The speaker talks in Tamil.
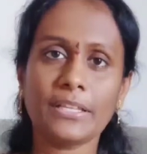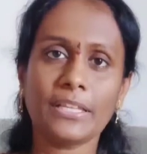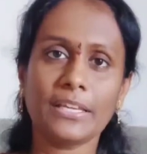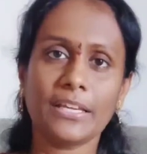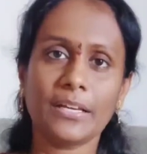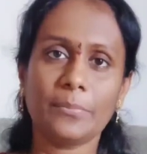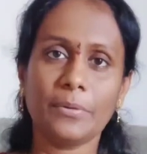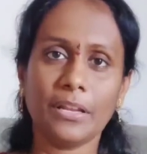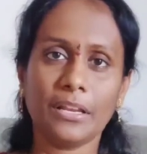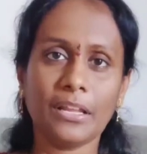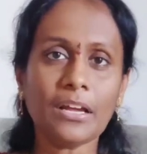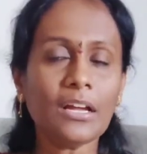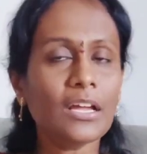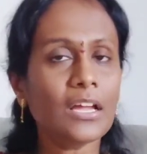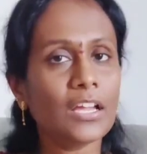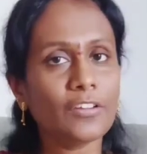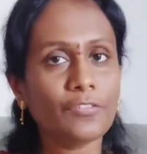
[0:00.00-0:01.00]
பார்த்தீங்க அப்படின்னா
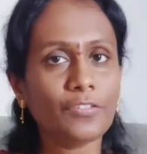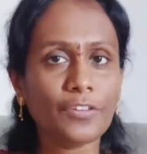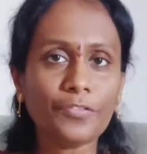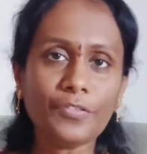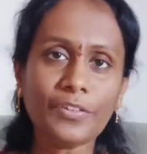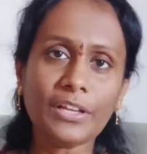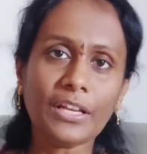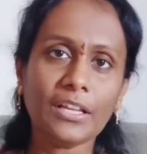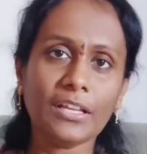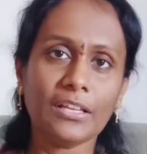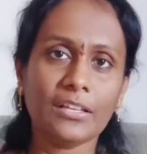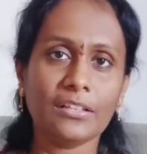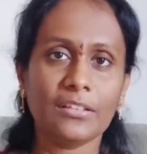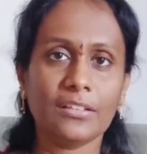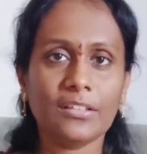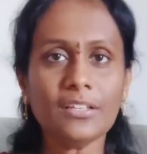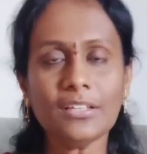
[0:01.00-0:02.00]

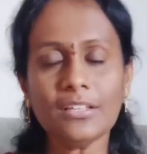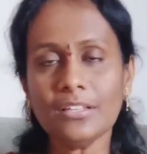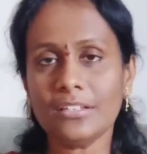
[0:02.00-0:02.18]
இருந்து